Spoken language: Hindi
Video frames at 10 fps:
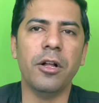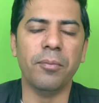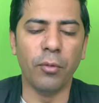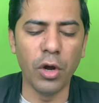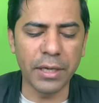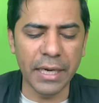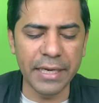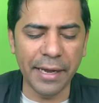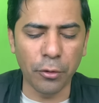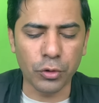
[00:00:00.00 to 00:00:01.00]
मुल्क के
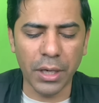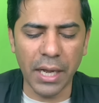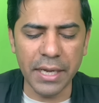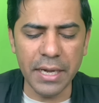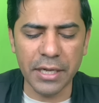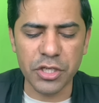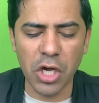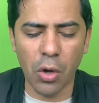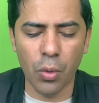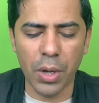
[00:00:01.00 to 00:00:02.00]
लिए उतना ही
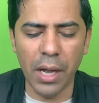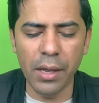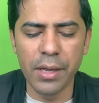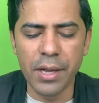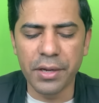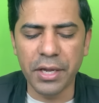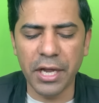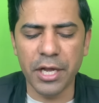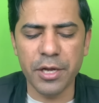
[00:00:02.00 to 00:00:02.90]
अच्छा होगा ये